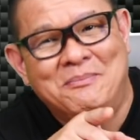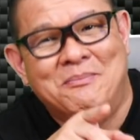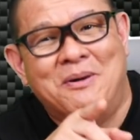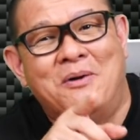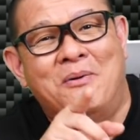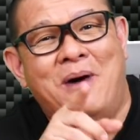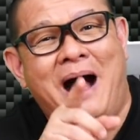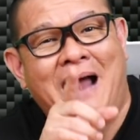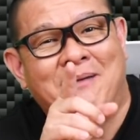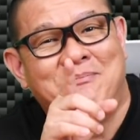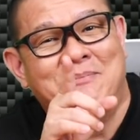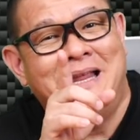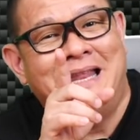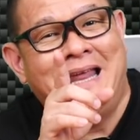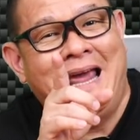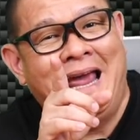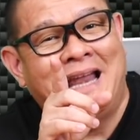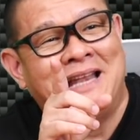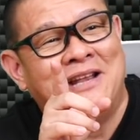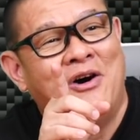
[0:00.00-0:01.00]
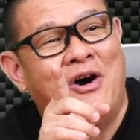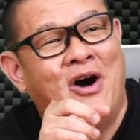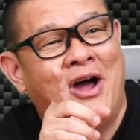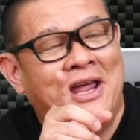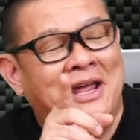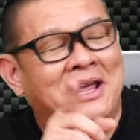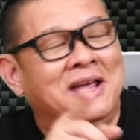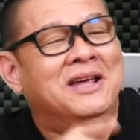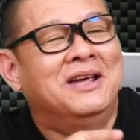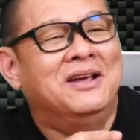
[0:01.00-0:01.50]
เมื่อวานมีแต่
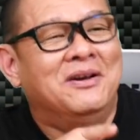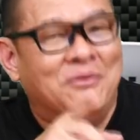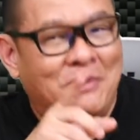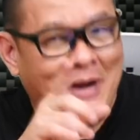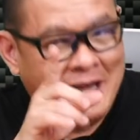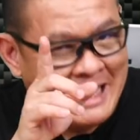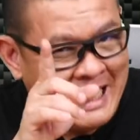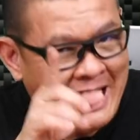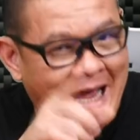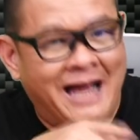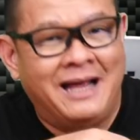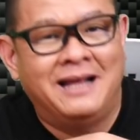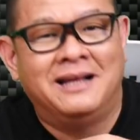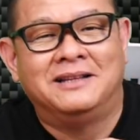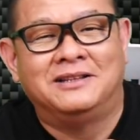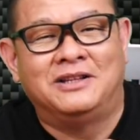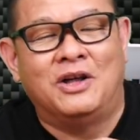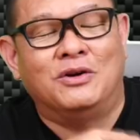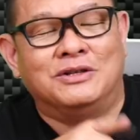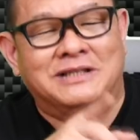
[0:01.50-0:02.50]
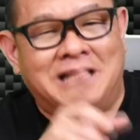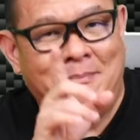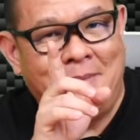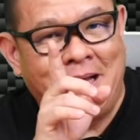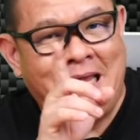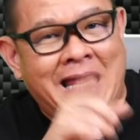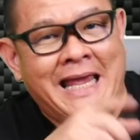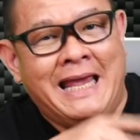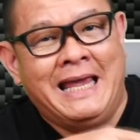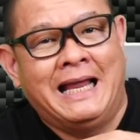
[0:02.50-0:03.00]
Android วันนี้ต้องสา
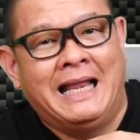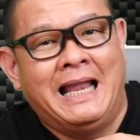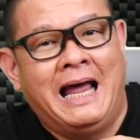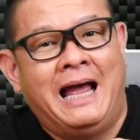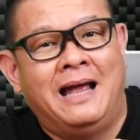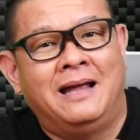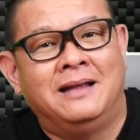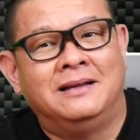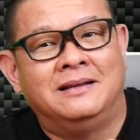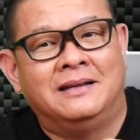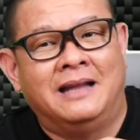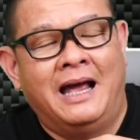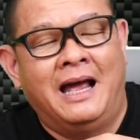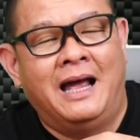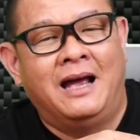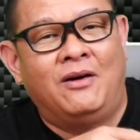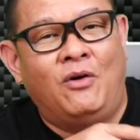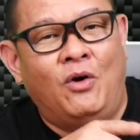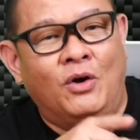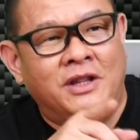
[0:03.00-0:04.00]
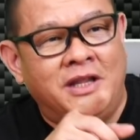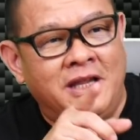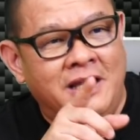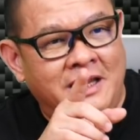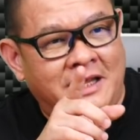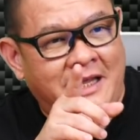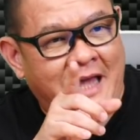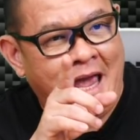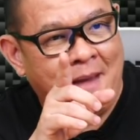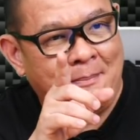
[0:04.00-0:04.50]
มัคคีกันละนะฮะคนที่
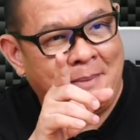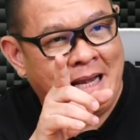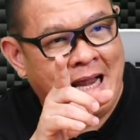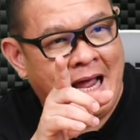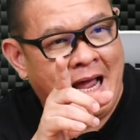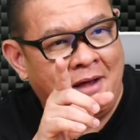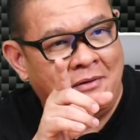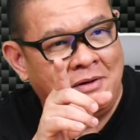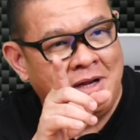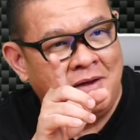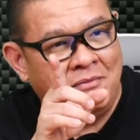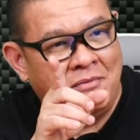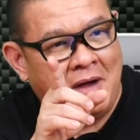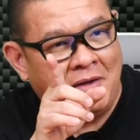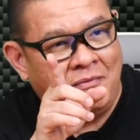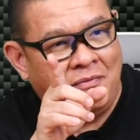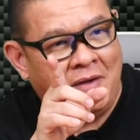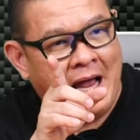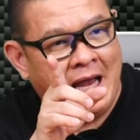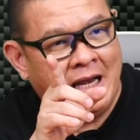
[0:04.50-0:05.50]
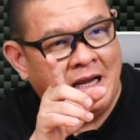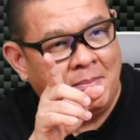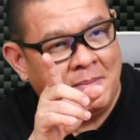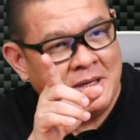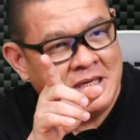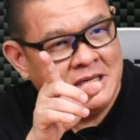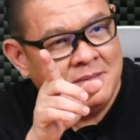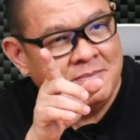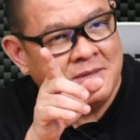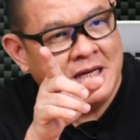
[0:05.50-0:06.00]
แก้ปัญหาเรื่อง Wi-Fi เราไป
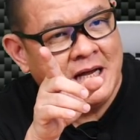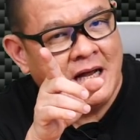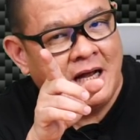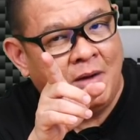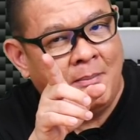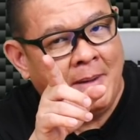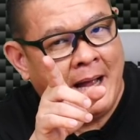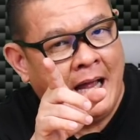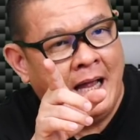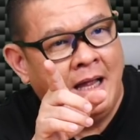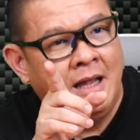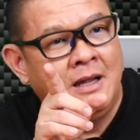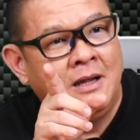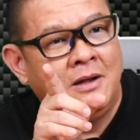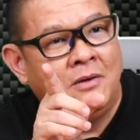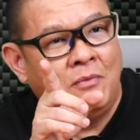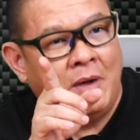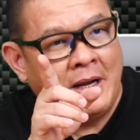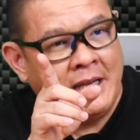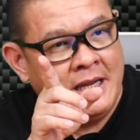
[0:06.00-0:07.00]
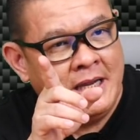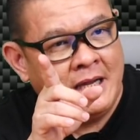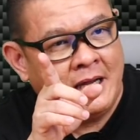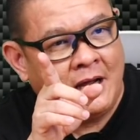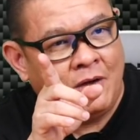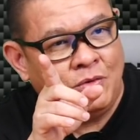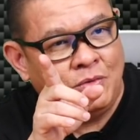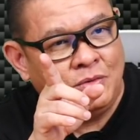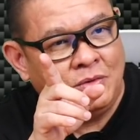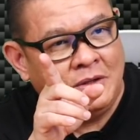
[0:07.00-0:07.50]
ยืมเครื่องเข้ามา วันนี้
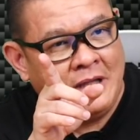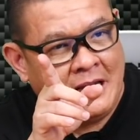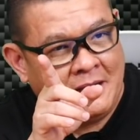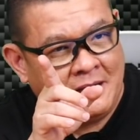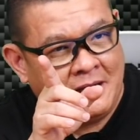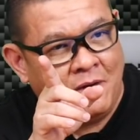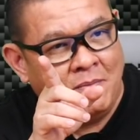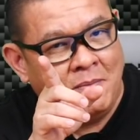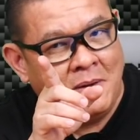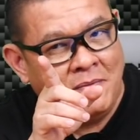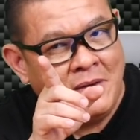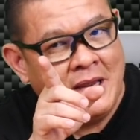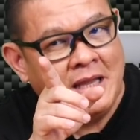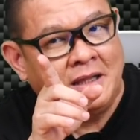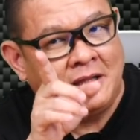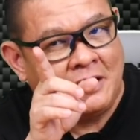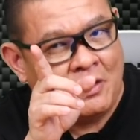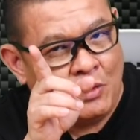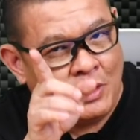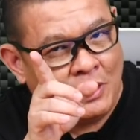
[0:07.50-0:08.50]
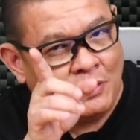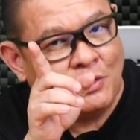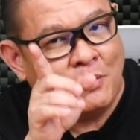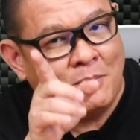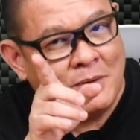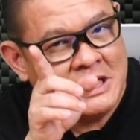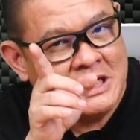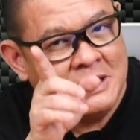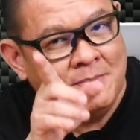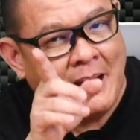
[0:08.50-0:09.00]
เขาเน็ตเขาไม่วิ่งเขาต้อ
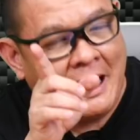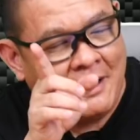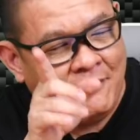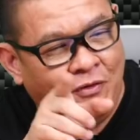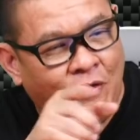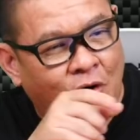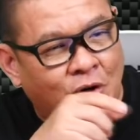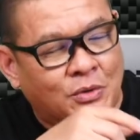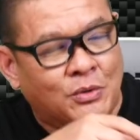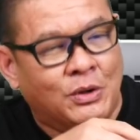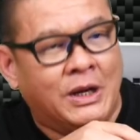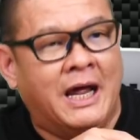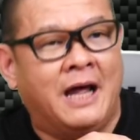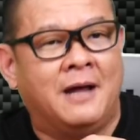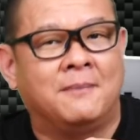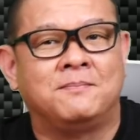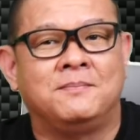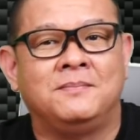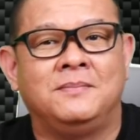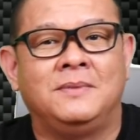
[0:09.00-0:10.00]
งมายืม iPhone คุณละ